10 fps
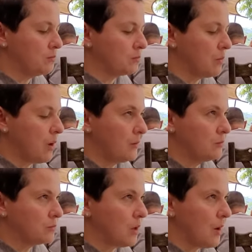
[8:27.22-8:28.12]
По-моему, ты
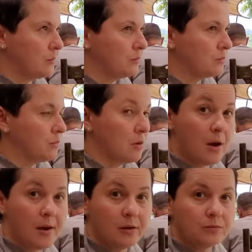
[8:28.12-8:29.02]
обгорела чуть
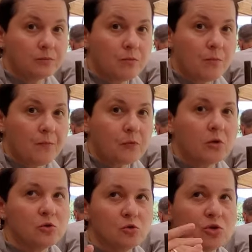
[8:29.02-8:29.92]
красная да? немножко, мне
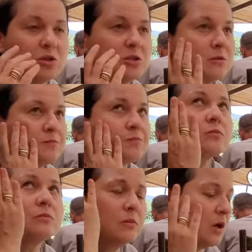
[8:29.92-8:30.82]
кажется. Это тоже красная.
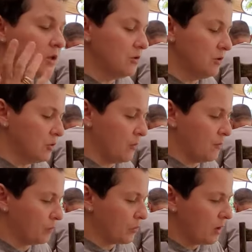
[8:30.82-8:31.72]
Я тоже Это красная. Светоком.
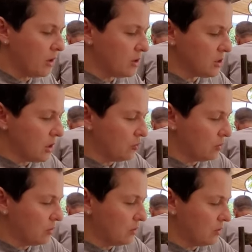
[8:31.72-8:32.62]
Я не знаю, тут
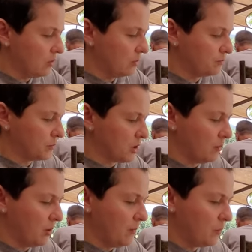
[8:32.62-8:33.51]
э, как
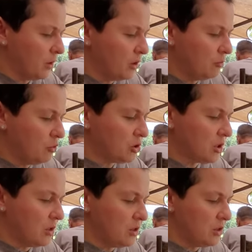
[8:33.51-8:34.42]
бы
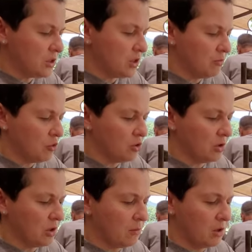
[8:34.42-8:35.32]
немножко индийский, немного
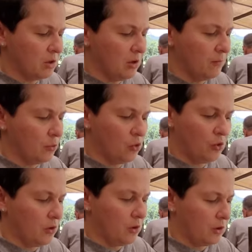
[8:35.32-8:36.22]
томатный, но
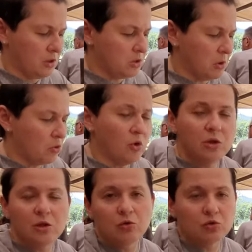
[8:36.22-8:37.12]
э,
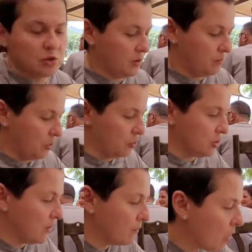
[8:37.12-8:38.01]
спокойно не острый, не острый.